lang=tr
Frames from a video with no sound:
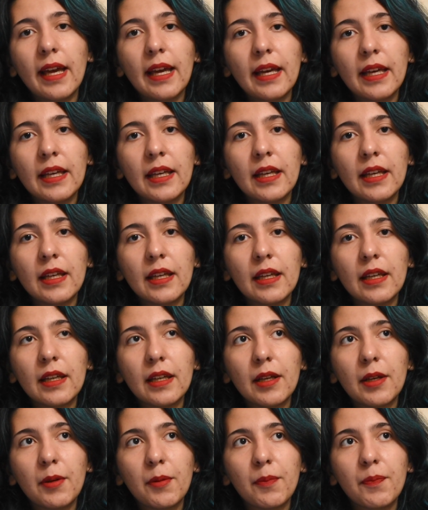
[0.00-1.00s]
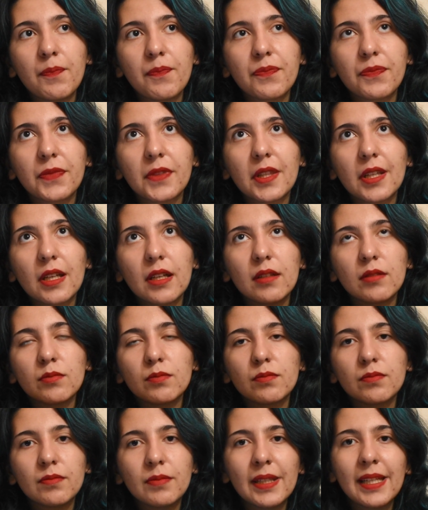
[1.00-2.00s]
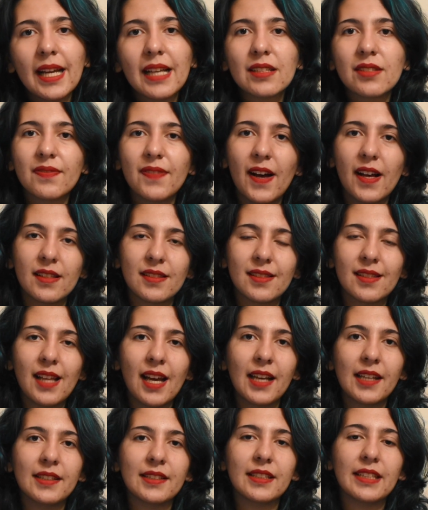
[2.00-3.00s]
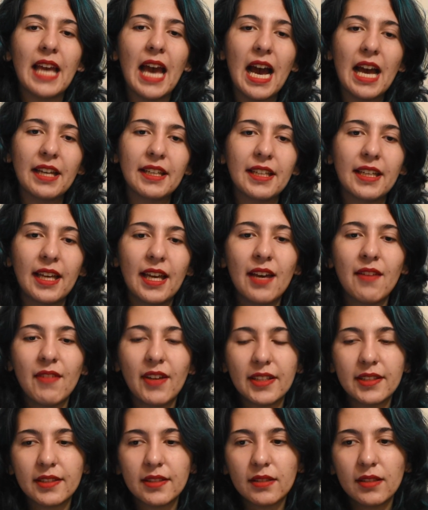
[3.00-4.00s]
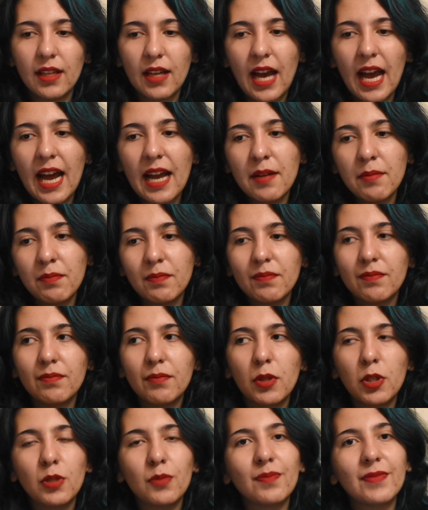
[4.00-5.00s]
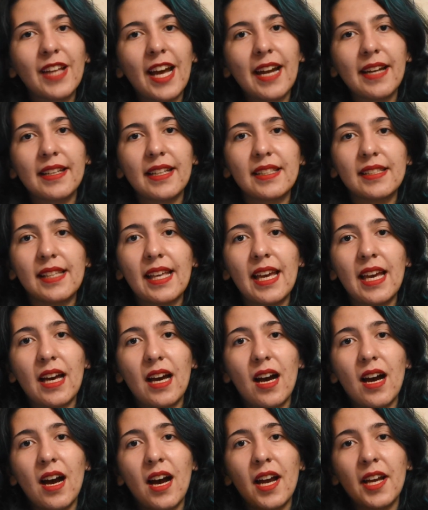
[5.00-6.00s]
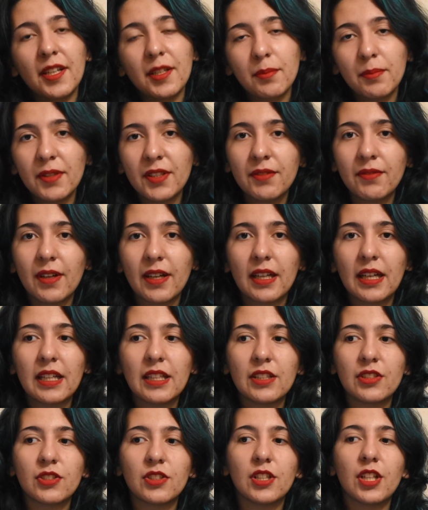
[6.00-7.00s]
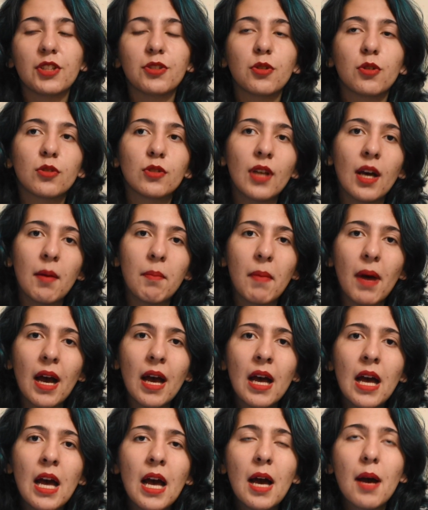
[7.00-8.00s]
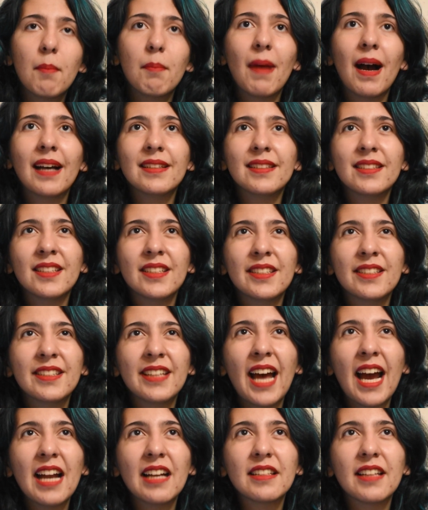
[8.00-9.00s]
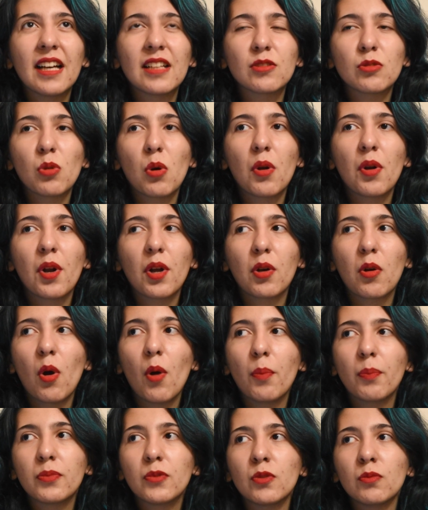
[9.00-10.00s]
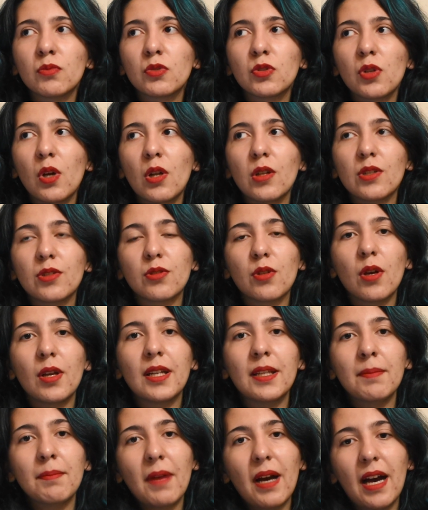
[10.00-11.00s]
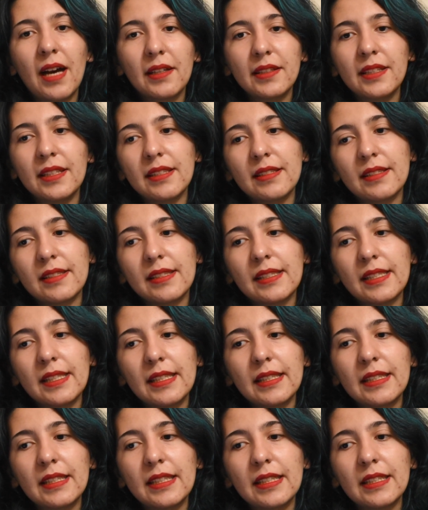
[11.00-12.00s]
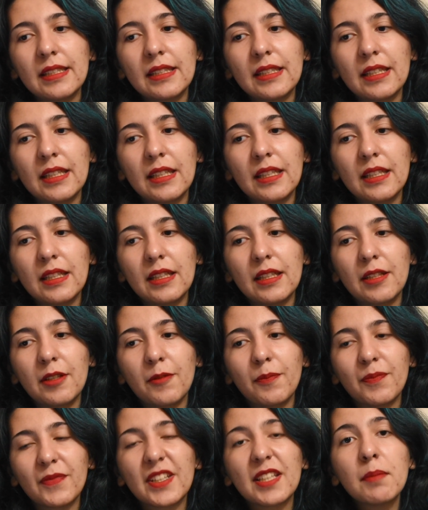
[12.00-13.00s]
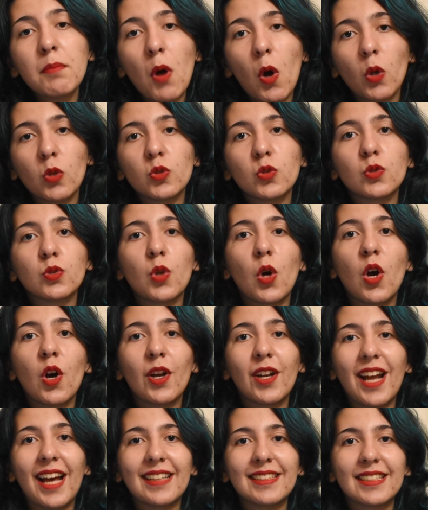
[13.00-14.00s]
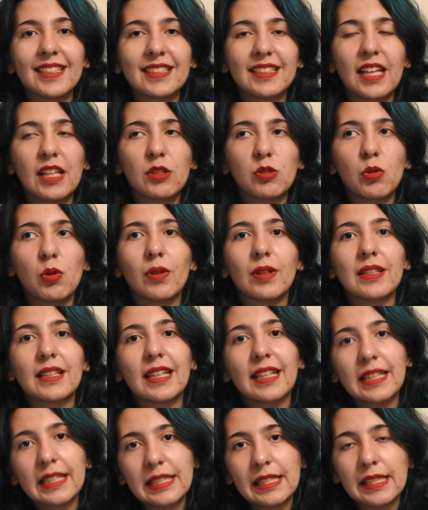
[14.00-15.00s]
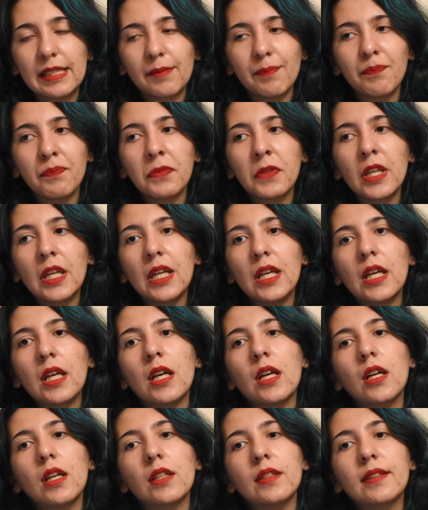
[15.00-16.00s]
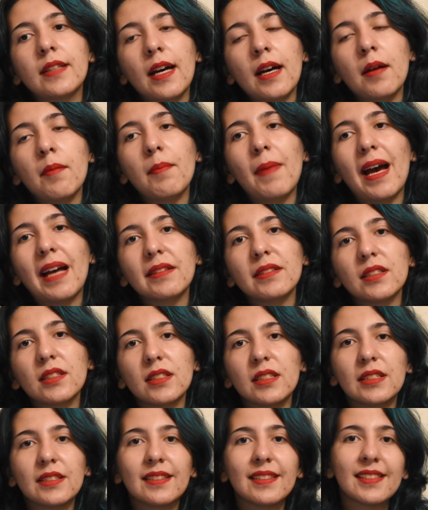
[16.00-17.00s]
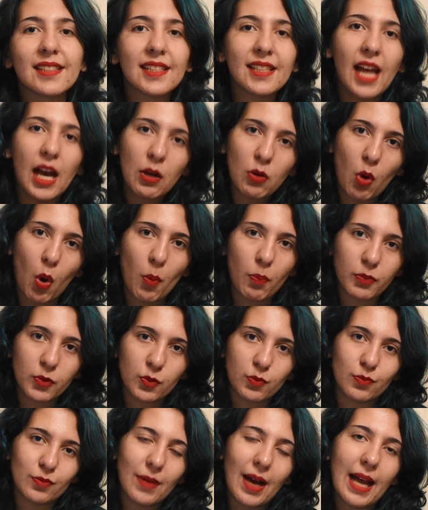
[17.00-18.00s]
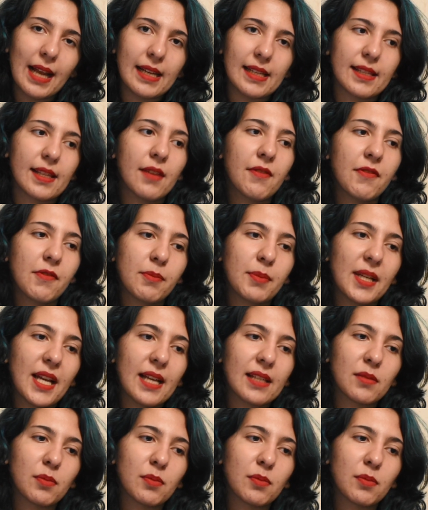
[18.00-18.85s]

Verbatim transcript: Ve e, biraz fazlaydı. Yani evet her bölüm neredeyse ayrı bir vaka işleniyordu ama ben nereden sonra koptum şöyle söyleyeyim annesinin e, kim olduğunu öğrendikten sonraki kısım da ben e, diziden koptum maalesef.